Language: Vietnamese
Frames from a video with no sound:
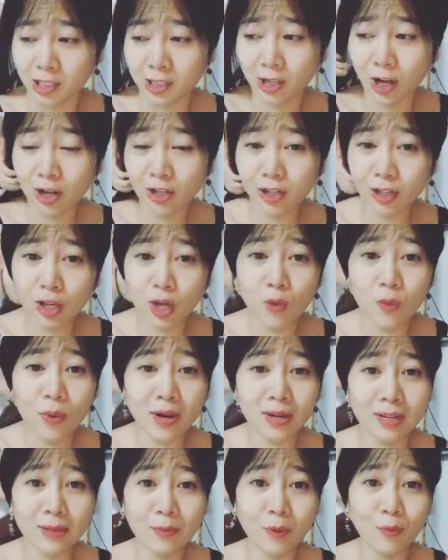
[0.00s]
có những cái
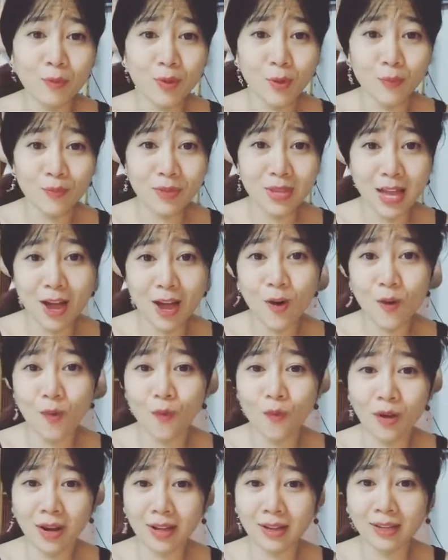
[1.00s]
quan điểm không giống nhau
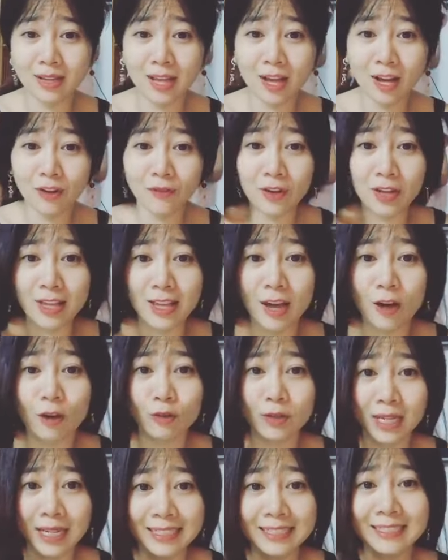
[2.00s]
hay là ghi hấn với nhau
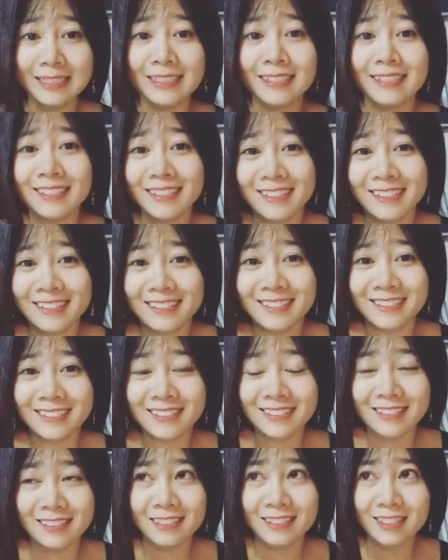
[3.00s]
thì
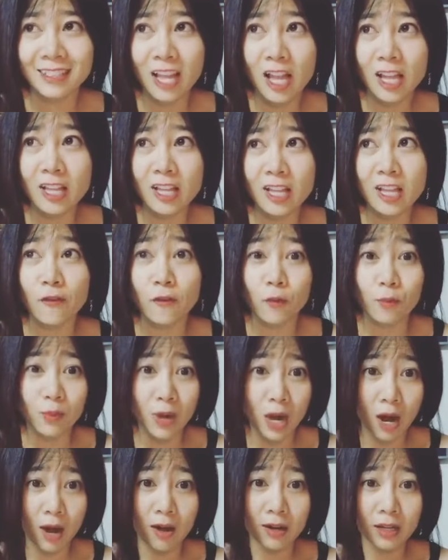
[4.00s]
đến giờ phút
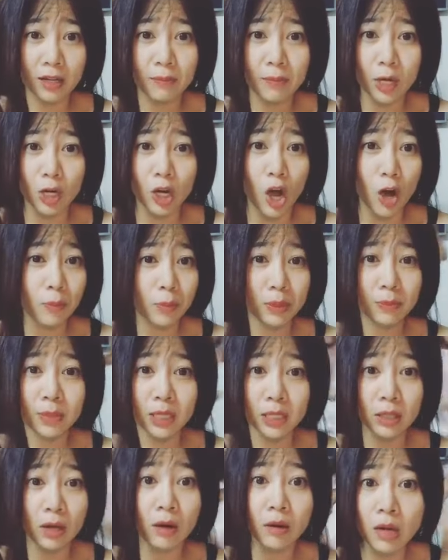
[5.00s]
đó khi mà con mình bị
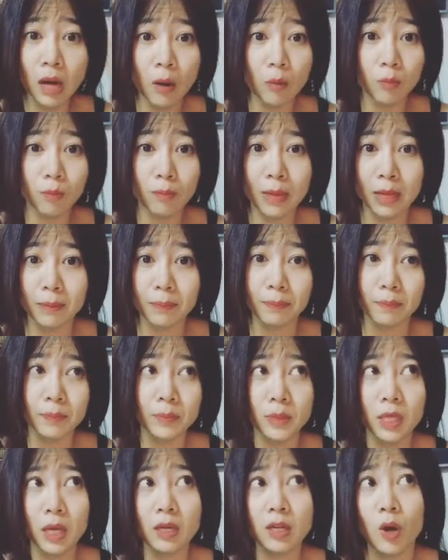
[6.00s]
tấn công mà
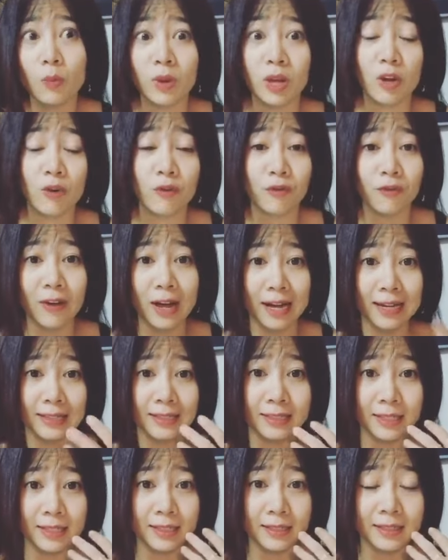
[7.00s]
tấn công này không phải
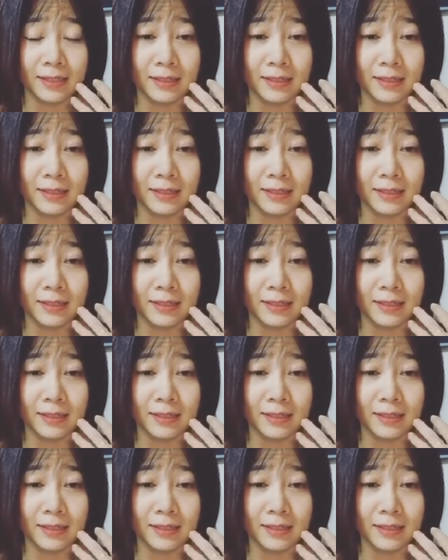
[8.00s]
chỉ